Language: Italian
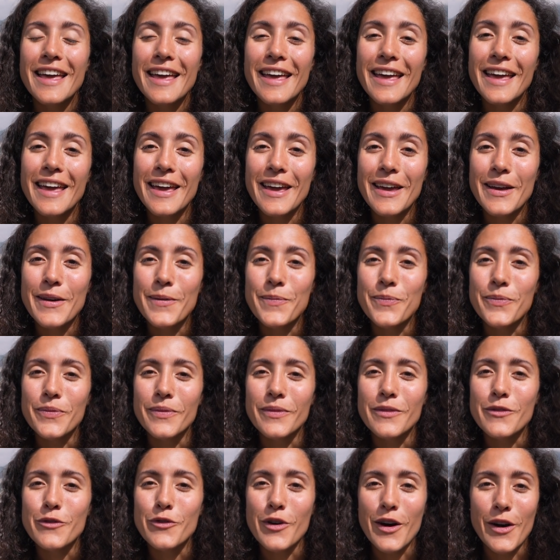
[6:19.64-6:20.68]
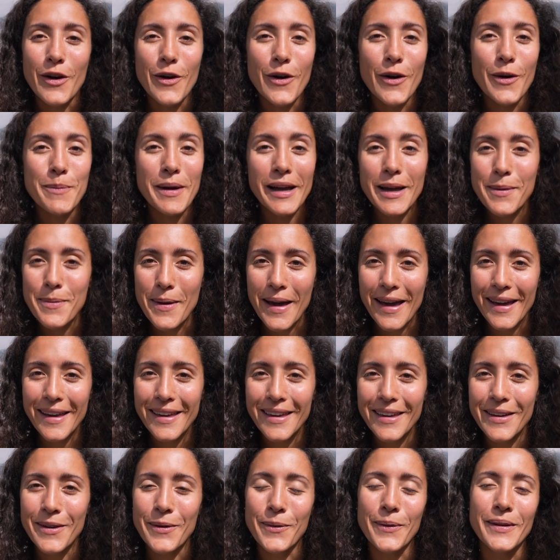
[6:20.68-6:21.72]
e mm, farò
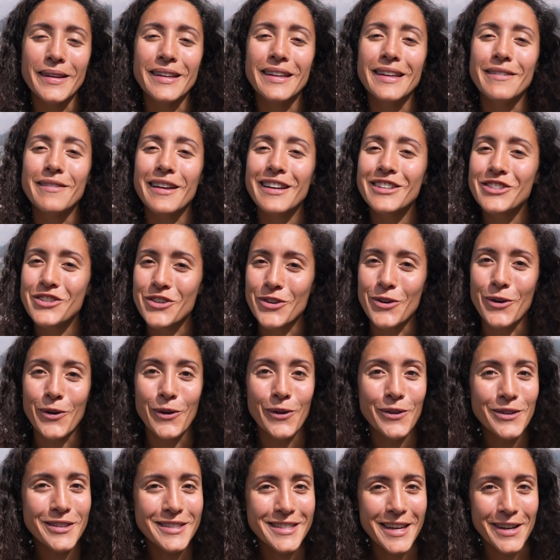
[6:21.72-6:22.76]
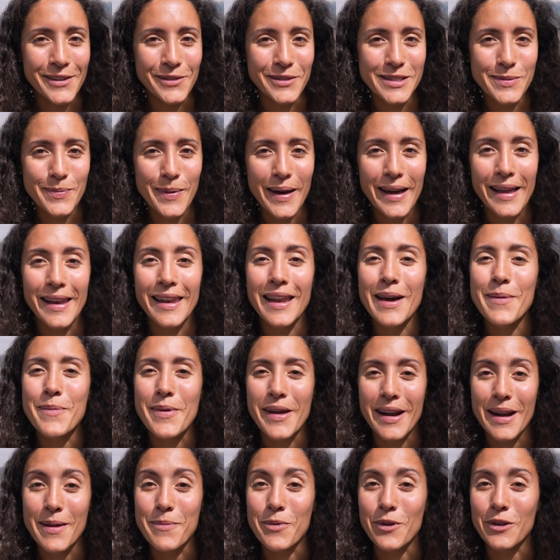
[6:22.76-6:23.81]
backpacking, quindi viaggerò con lo zaino in spalla
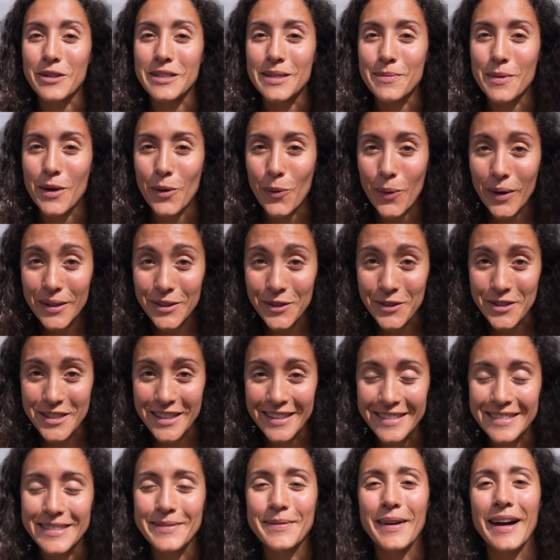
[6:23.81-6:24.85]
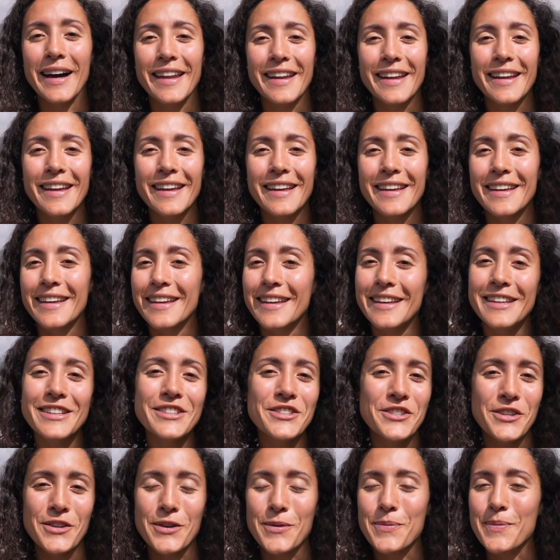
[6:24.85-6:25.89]
per le prossime 4 settimane eh,
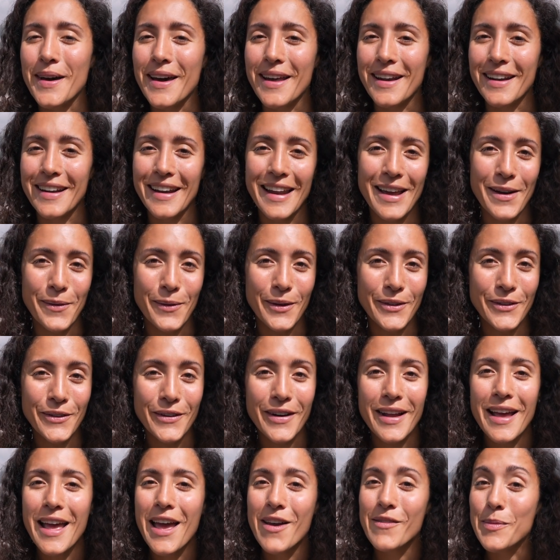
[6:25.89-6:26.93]
in giro per l'Ecuador.